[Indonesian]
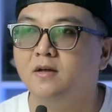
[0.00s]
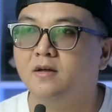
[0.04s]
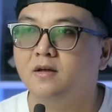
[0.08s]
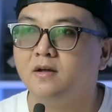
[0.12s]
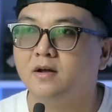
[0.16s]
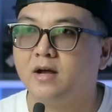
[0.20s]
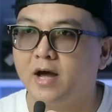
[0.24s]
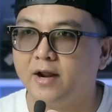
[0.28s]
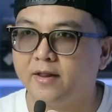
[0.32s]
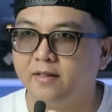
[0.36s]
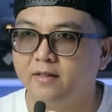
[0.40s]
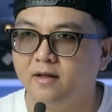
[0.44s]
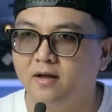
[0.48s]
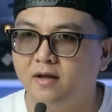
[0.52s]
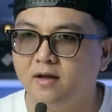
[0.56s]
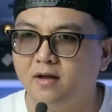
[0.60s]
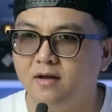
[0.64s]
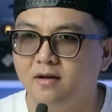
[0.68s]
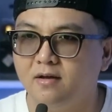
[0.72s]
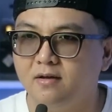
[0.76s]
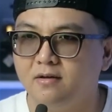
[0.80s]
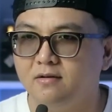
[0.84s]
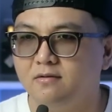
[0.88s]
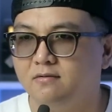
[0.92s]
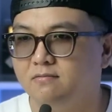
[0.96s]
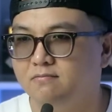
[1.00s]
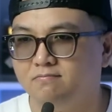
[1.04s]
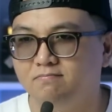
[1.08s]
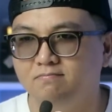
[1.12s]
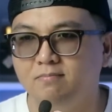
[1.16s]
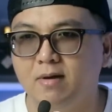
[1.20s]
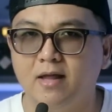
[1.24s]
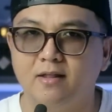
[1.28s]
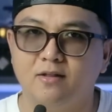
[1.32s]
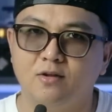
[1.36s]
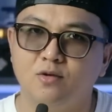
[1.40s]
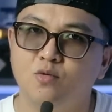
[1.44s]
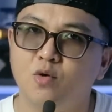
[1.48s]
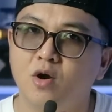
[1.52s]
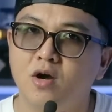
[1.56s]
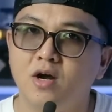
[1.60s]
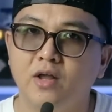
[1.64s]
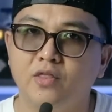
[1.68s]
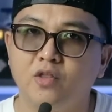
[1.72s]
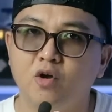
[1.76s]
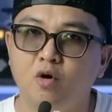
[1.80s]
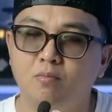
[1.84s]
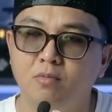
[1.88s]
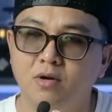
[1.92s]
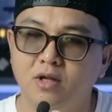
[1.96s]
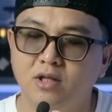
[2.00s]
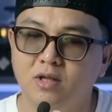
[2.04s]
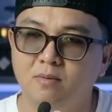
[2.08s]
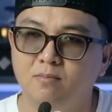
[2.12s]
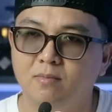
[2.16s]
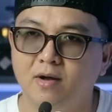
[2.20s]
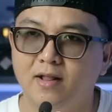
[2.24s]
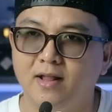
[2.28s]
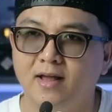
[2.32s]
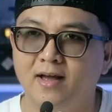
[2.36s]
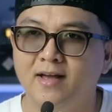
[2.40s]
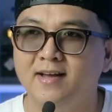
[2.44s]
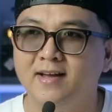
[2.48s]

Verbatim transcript: Karena man gue nggak tahu beli di mana